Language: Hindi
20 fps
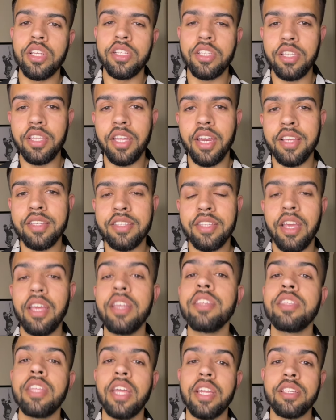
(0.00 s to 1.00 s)
इसी तरह से
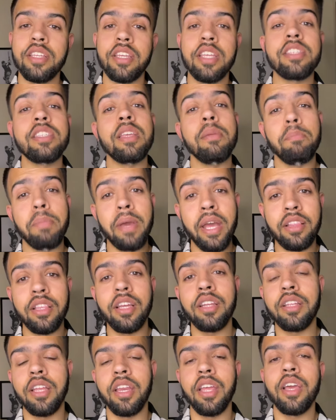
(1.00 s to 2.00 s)
इस तरह से नहीं इससे
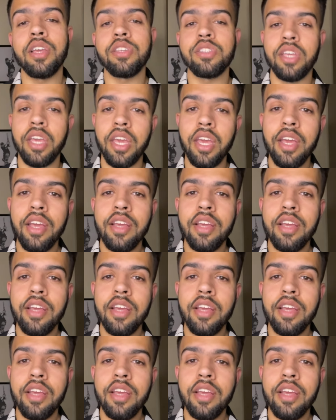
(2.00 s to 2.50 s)
बेहतर तरीके से